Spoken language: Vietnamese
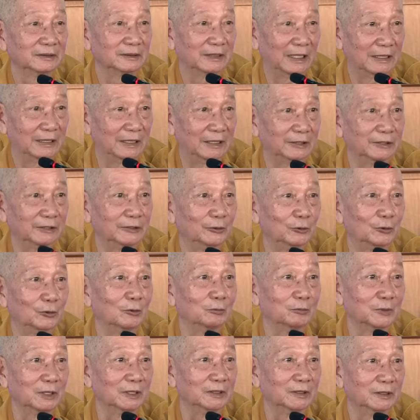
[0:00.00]
Đây là cái điều
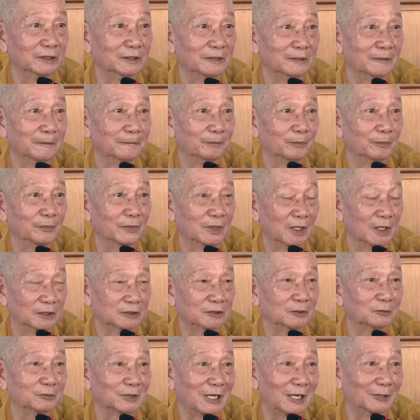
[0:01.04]
không nên ở
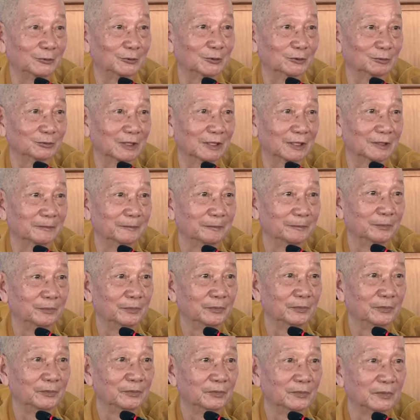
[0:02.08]
trong đạo chúng ta.
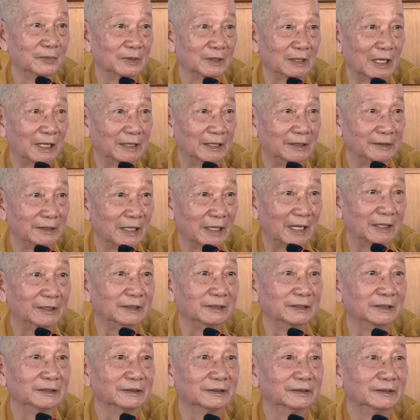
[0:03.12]
Ngày
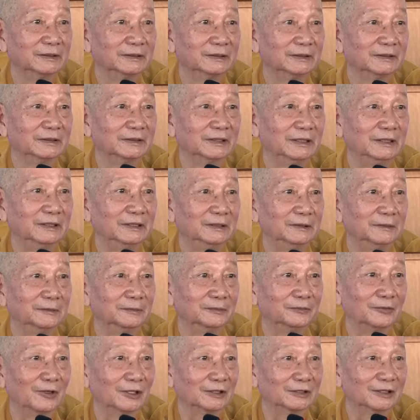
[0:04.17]
nay đó thì
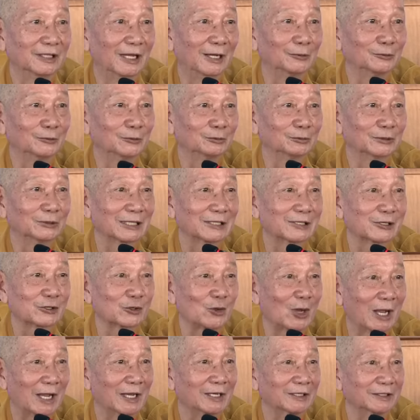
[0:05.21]
Phật giáo chúng ta
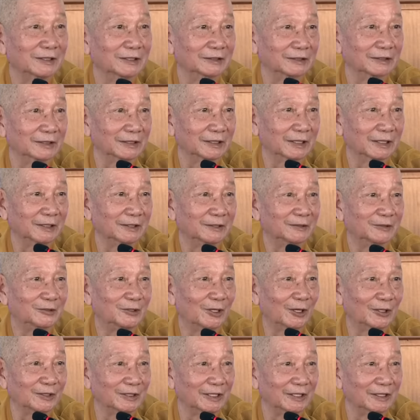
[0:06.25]
xóa được cái này.
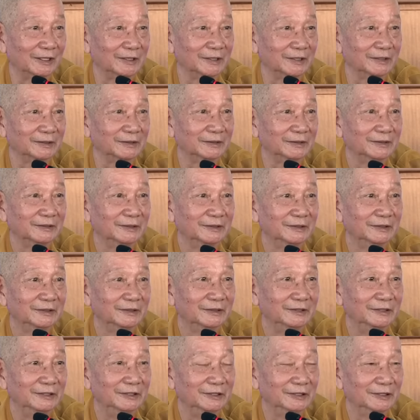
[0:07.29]
Cho nên
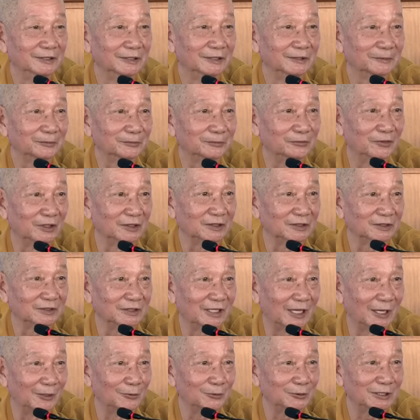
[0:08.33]
giữa Phật
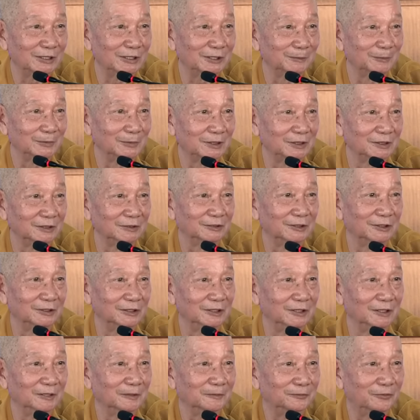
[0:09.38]
giáo Kim Cương
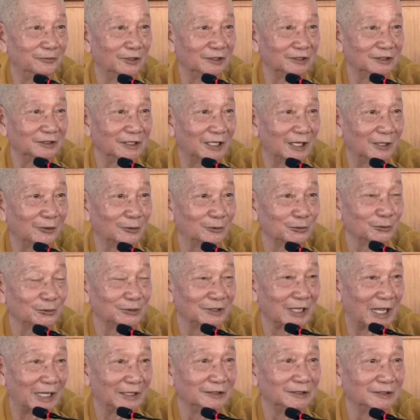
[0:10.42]
Thừa, Phật giáo
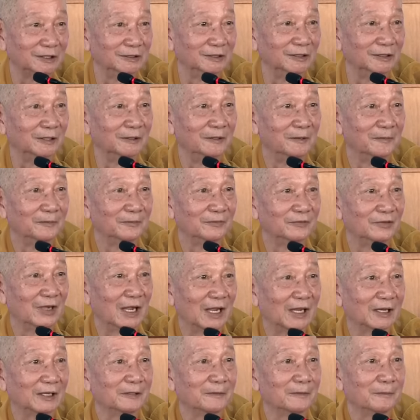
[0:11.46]
Đại Thừa
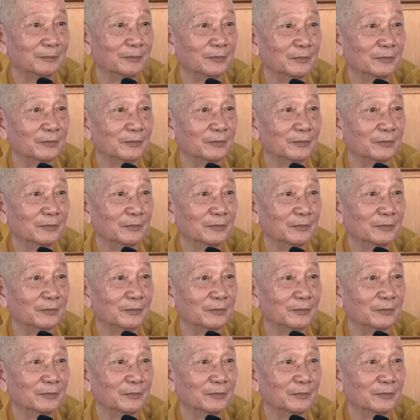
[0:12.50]
và